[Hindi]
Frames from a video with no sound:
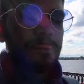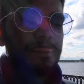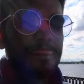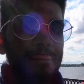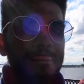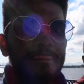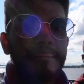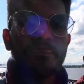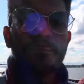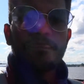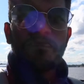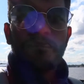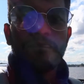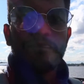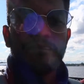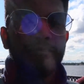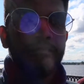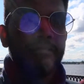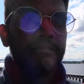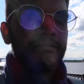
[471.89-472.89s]
वीडियो बनाएंगे
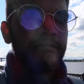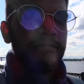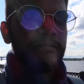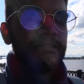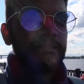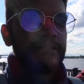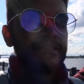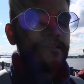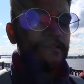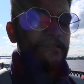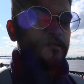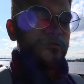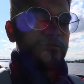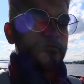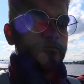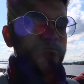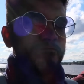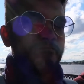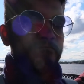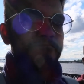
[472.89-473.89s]
तो इतना लंबा हो जाएगी
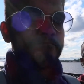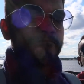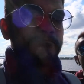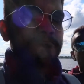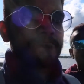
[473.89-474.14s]
वीडियो कि आप